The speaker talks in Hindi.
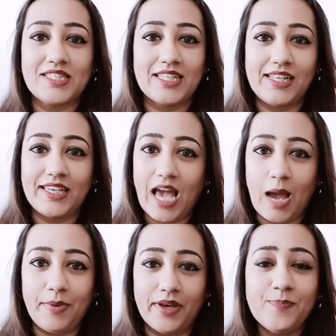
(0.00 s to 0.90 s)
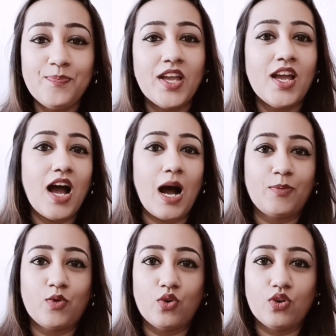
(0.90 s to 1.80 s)
एक बेसिकली एक ऐप है
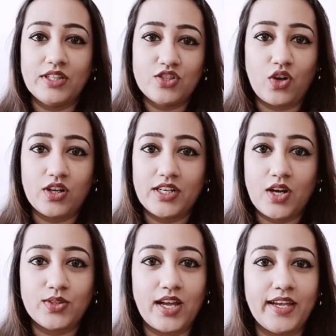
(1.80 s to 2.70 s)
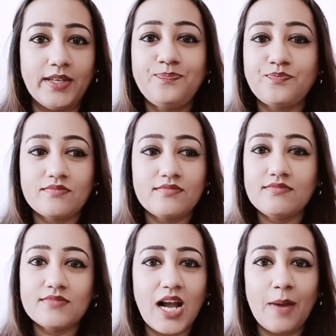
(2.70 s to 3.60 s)
आपको इंस्टॉल करना होता है
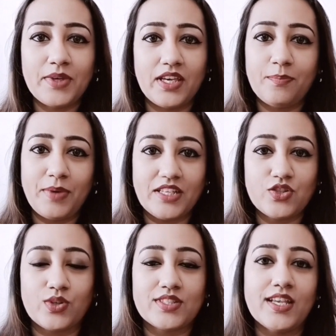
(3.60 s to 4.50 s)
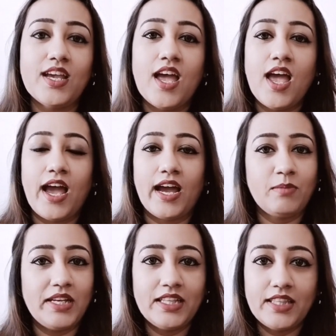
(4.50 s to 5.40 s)
आपके प्ले स्टोर से
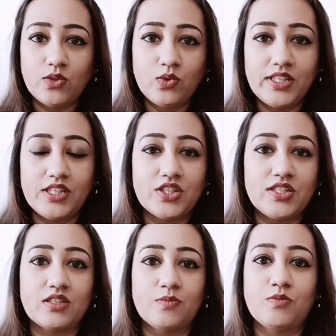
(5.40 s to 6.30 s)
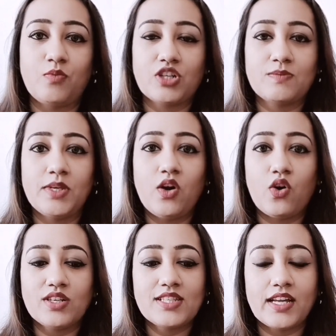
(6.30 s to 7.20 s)
एंड मैं लिंक दे दूंगी नीचे डिस्क्रिप्शन बॉक्स में
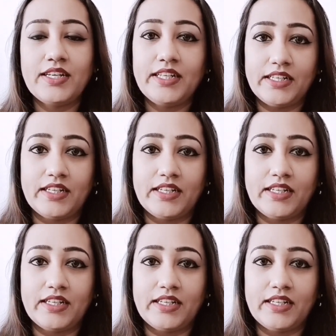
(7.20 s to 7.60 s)
और सारी